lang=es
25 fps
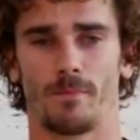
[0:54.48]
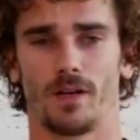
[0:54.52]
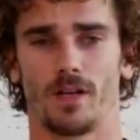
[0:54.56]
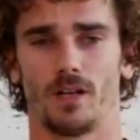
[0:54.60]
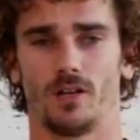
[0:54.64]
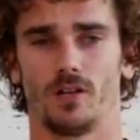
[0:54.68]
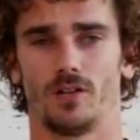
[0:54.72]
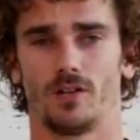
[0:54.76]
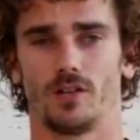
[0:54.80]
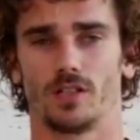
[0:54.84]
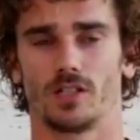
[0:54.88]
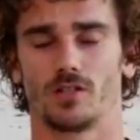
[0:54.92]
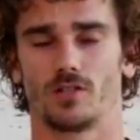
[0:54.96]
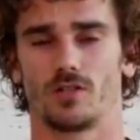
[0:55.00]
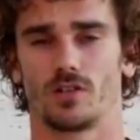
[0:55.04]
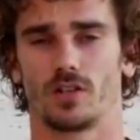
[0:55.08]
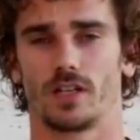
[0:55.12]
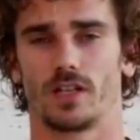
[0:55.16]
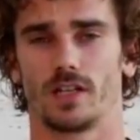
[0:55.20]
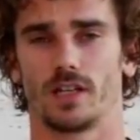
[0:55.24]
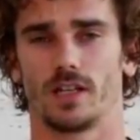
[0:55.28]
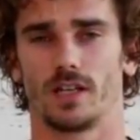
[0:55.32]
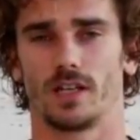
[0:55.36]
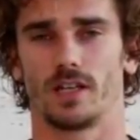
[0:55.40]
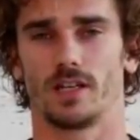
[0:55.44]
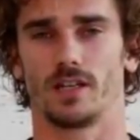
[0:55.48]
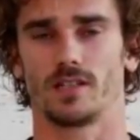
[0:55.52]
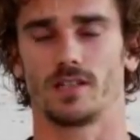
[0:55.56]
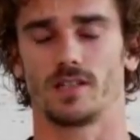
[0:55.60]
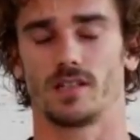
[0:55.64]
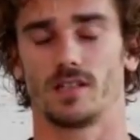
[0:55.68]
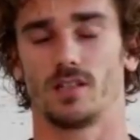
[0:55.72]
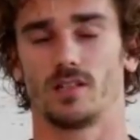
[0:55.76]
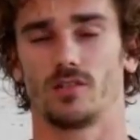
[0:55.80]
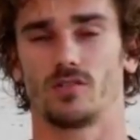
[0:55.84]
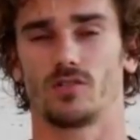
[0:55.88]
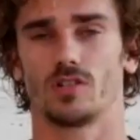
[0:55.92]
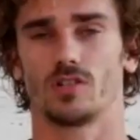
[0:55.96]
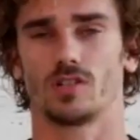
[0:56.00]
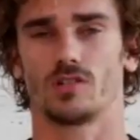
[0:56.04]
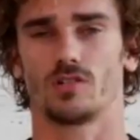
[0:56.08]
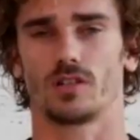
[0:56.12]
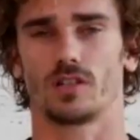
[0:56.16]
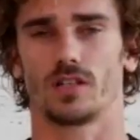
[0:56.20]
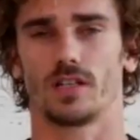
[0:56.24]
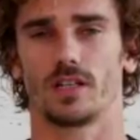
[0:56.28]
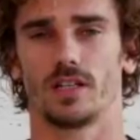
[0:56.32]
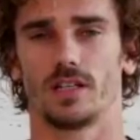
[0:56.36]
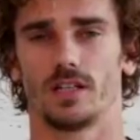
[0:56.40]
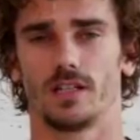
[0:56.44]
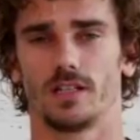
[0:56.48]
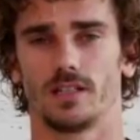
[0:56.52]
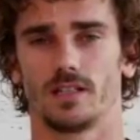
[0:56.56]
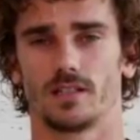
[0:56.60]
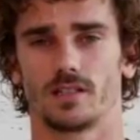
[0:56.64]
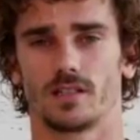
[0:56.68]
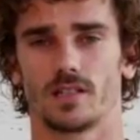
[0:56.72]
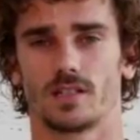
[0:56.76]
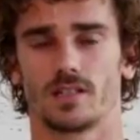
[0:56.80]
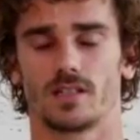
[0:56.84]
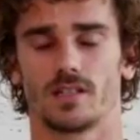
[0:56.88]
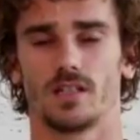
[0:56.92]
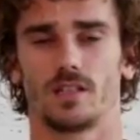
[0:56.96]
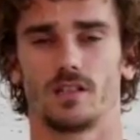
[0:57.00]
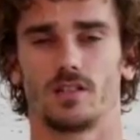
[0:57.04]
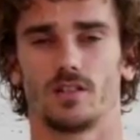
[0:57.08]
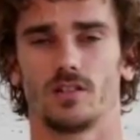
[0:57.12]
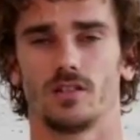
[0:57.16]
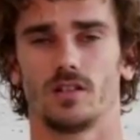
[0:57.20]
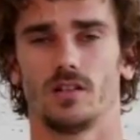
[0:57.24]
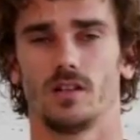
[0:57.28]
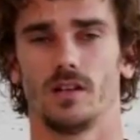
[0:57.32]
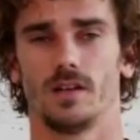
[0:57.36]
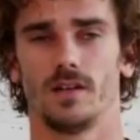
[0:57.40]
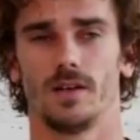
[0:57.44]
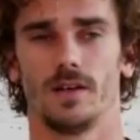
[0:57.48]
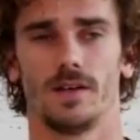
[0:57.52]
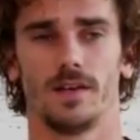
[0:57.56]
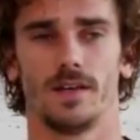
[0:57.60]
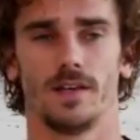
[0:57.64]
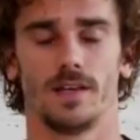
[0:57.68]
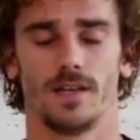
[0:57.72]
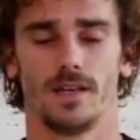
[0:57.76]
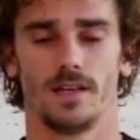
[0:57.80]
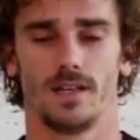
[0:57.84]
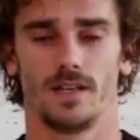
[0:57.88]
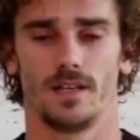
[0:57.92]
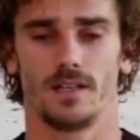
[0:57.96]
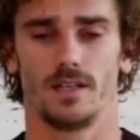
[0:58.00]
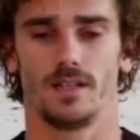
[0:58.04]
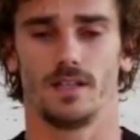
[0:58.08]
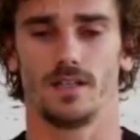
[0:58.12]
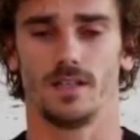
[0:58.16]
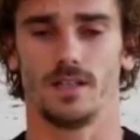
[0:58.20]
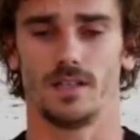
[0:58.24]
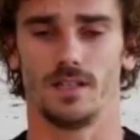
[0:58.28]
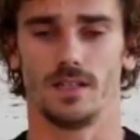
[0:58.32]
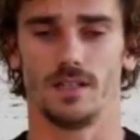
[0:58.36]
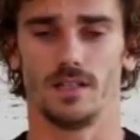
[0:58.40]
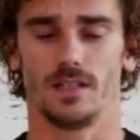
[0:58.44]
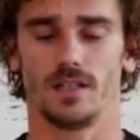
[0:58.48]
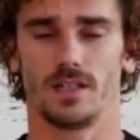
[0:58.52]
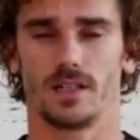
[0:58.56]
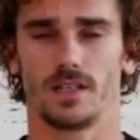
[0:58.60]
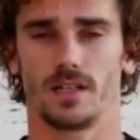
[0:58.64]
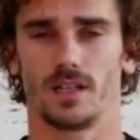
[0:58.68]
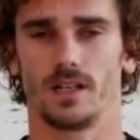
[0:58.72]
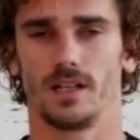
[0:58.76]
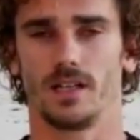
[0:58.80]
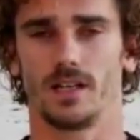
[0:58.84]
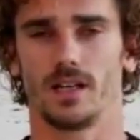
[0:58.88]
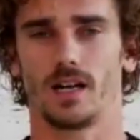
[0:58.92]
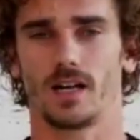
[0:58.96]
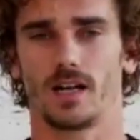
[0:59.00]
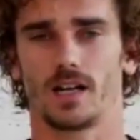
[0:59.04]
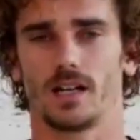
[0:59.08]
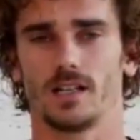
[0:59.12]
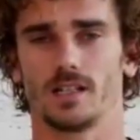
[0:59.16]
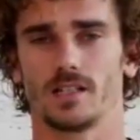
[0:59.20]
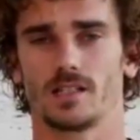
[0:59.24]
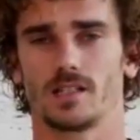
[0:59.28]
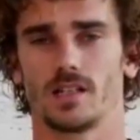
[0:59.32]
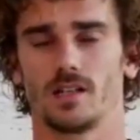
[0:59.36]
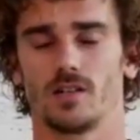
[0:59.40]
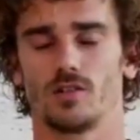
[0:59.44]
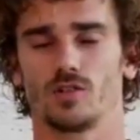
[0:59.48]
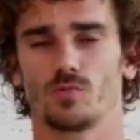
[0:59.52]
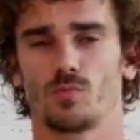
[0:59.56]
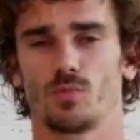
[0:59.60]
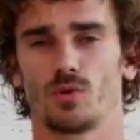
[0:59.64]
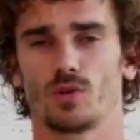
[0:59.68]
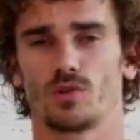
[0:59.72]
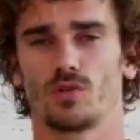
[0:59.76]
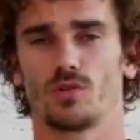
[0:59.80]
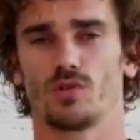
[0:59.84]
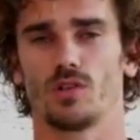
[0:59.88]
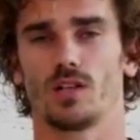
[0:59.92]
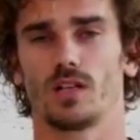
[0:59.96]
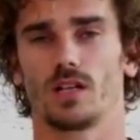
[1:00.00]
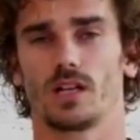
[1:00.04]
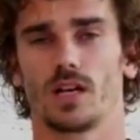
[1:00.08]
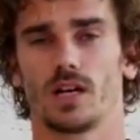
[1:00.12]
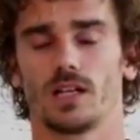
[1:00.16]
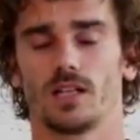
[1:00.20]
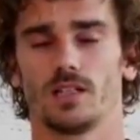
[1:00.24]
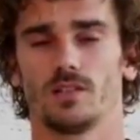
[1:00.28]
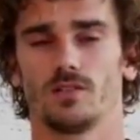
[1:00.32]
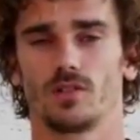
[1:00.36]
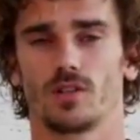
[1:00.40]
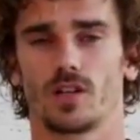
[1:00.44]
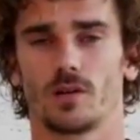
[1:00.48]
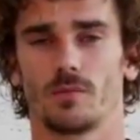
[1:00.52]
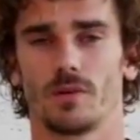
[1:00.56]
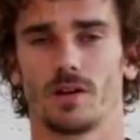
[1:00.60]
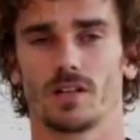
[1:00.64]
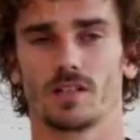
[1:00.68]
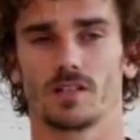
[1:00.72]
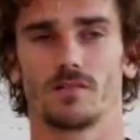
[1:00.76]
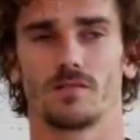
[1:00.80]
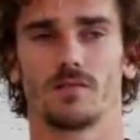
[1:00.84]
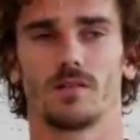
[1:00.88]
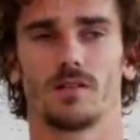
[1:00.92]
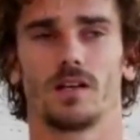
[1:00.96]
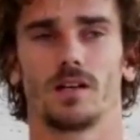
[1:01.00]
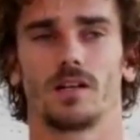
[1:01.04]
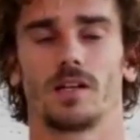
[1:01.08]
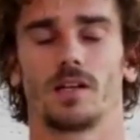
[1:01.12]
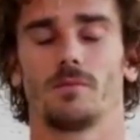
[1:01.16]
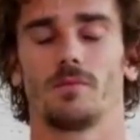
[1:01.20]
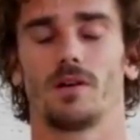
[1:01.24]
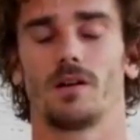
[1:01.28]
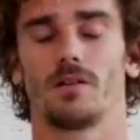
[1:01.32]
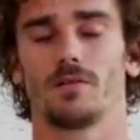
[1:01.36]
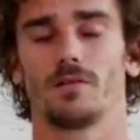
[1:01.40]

pero es lo que siento, es lo que necesito y quería agradecerlos por todo el cariño que me, que